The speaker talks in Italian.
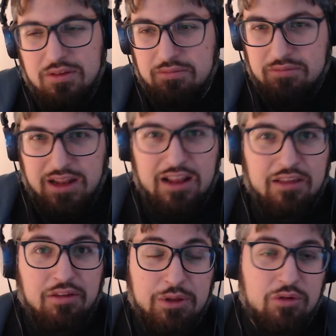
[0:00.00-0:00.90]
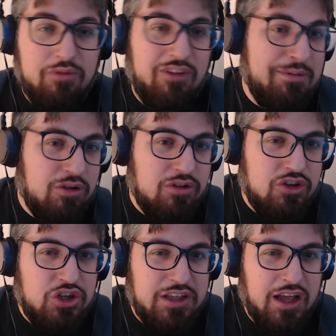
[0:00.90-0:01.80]
nelle mito- varie
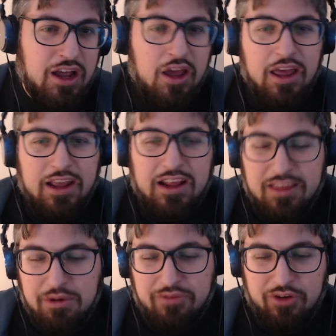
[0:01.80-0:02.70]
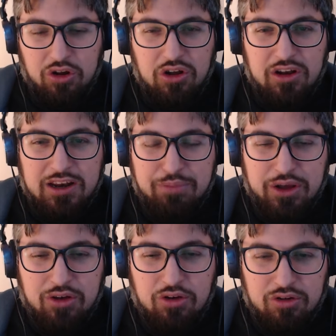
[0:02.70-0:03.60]
mitologie che sembra però
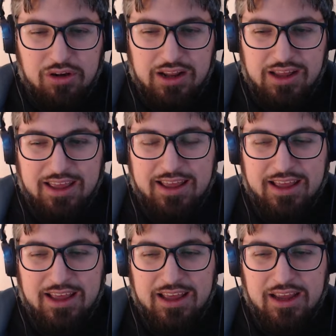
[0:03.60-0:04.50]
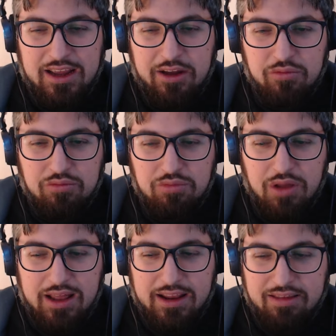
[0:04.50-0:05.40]
ripercorrere e eh, un,
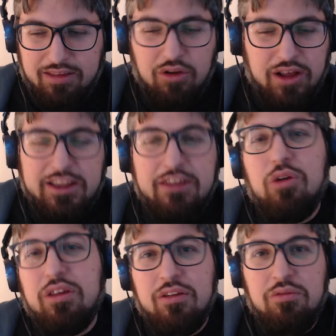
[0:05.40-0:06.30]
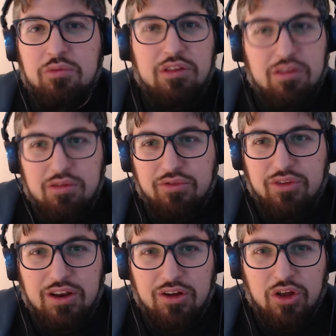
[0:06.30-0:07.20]
essere collegati quasi allo stesso
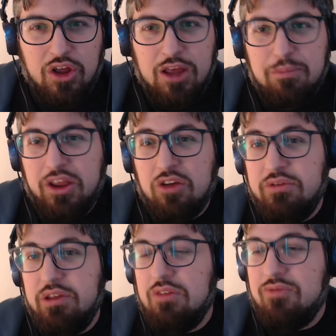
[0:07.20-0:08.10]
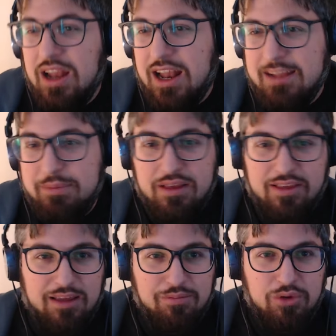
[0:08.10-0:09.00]
filo. Perché come visto in Valhalla, per
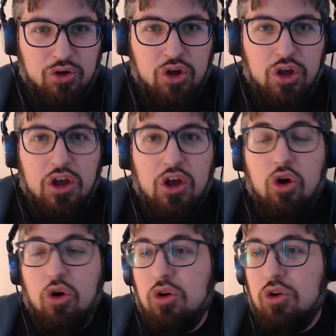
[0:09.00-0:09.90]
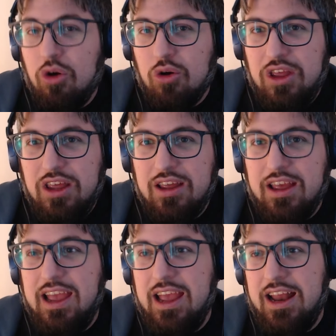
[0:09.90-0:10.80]
esempio, Loki
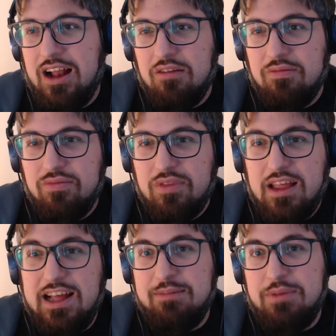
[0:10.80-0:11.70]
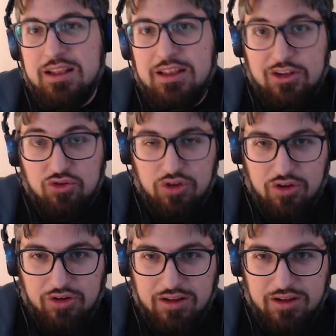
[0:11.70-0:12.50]
era amante di Giunone.